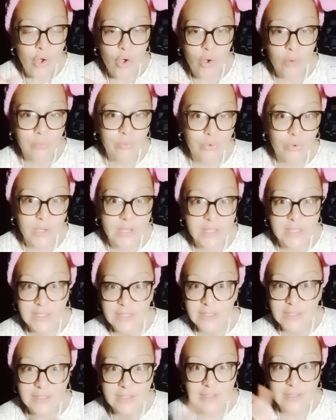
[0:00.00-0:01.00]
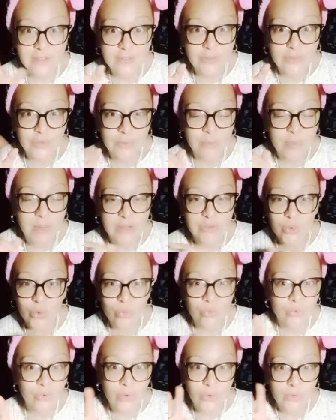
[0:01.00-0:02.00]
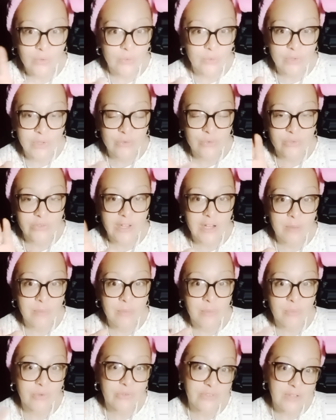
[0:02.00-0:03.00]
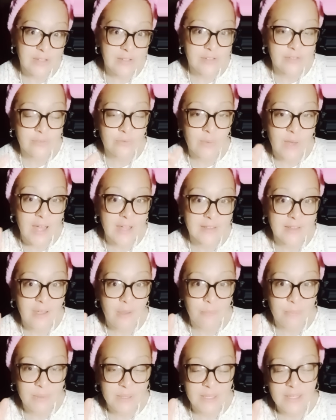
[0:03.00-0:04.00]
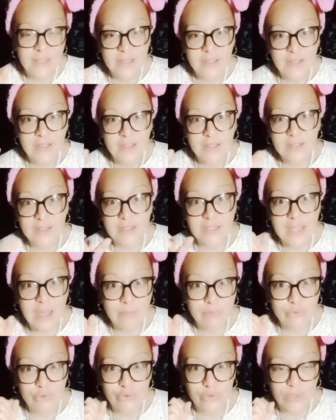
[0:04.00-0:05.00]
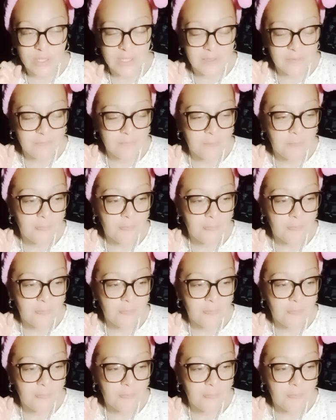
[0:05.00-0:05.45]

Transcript: employés, patrons. Non, on est tous à la même enseigne. Ils sont attrapés et capturés.